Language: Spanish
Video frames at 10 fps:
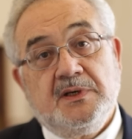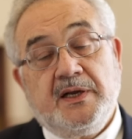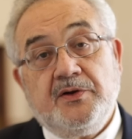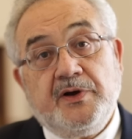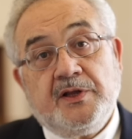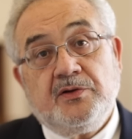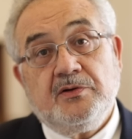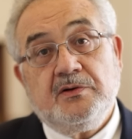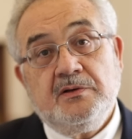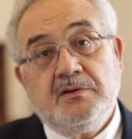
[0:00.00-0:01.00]
Creo que
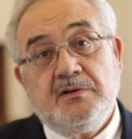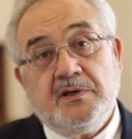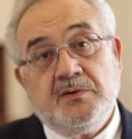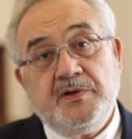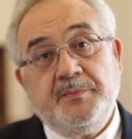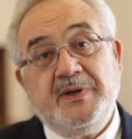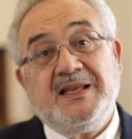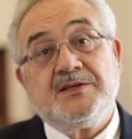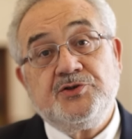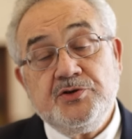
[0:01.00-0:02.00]
esto es una
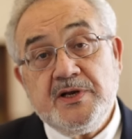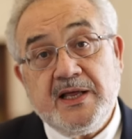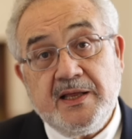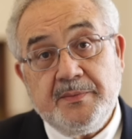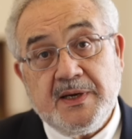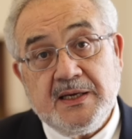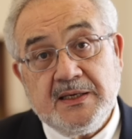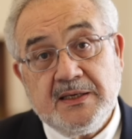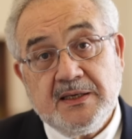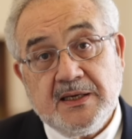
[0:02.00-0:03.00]
invitación además
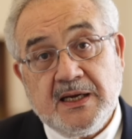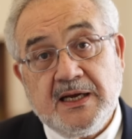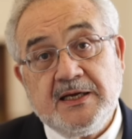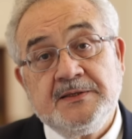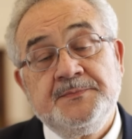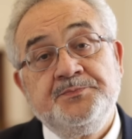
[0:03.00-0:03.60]
a